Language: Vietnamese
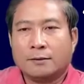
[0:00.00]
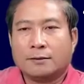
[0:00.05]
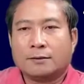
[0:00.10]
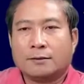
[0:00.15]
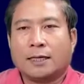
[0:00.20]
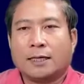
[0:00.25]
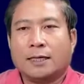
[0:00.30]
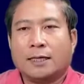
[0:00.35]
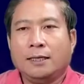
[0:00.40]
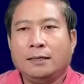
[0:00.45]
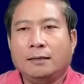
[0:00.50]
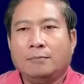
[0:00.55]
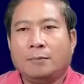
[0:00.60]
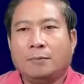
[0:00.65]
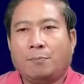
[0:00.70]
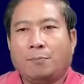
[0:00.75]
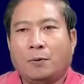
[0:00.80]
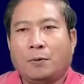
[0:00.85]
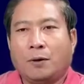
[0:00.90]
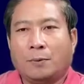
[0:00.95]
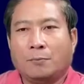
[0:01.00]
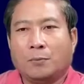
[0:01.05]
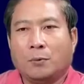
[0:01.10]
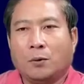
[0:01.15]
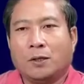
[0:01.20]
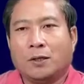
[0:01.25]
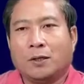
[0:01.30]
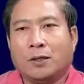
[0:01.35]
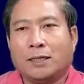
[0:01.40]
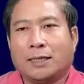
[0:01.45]
sấy mà con
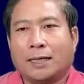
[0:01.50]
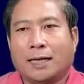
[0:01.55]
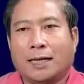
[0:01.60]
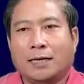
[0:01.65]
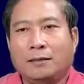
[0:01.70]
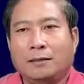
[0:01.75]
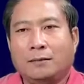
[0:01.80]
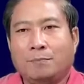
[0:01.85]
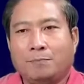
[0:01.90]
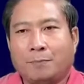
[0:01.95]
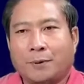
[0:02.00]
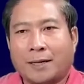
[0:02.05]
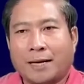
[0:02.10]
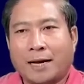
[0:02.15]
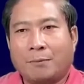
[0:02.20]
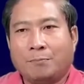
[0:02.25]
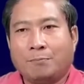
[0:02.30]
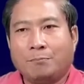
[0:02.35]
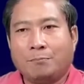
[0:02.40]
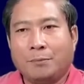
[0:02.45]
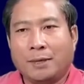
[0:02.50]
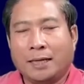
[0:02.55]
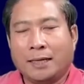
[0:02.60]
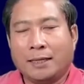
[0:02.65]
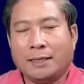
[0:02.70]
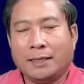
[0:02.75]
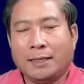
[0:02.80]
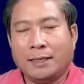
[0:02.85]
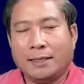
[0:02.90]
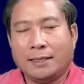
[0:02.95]
bố nói cào pram
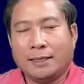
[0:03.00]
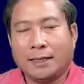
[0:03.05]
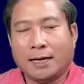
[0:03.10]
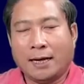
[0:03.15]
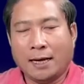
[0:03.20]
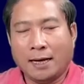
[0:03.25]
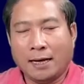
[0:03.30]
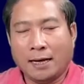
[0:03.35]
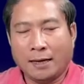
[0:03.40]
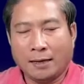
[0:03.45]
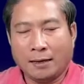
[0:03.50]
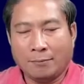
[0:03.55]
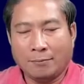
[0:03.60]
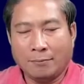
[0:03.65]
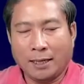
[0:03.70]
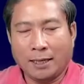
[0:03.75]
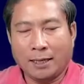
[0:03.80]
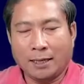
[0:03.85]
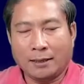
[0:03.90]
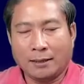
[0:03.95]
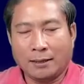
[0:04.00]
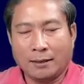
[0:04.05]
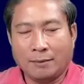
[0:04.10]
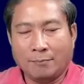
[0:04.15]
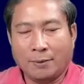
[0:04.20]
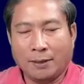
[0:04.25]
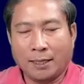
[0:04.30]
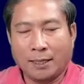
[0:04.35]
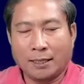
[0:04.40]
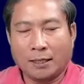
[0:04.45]
miền này thá
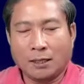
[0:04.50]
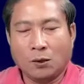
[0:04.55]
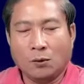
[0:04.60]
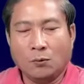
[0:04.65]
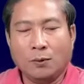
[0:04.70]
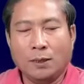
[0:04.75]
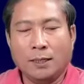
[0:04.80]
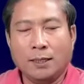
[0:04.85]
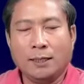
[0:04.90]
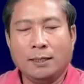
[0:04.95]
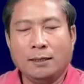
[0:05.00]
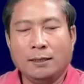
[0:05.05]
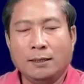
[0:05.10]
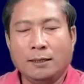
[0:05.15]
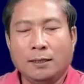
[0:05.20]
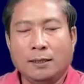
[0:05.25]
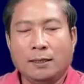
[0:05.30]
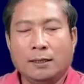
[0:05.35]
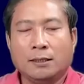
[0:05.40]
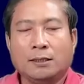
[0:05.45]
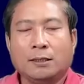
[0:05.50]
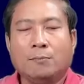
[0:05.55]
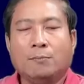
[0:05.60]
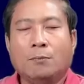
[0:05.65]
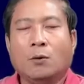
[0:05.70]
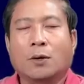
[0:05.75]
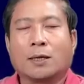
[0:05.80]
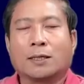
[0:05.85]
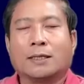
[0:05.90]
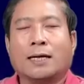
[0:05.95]
miền miền khui
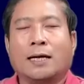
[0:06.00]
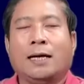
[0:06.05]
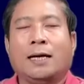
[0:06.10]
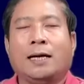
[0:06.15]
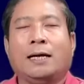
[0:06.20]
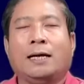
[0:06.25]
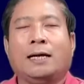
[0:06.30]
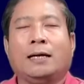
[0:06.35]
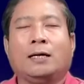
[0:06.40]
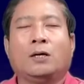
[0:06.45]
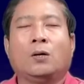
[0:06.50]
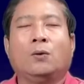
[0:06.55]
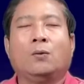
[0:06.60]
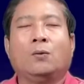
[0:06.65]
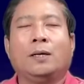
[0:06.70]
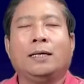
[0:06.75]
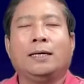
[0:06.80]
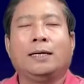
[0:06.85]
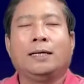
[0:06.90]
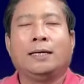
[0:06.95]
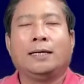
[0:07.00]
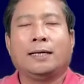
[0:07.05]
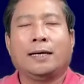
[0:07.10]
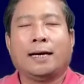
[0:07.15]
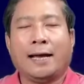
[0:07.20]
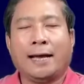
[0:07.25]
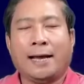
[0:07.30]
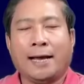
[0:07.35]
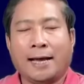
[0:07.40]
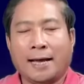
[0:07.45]
mua tha khui
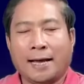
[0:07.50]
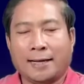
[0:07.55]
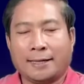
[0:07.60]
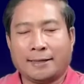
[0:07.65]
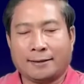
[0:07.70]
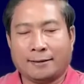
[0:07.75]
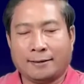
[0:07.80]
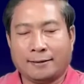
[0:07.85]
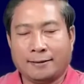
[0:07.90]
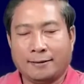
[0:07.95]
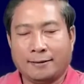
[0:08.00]
khan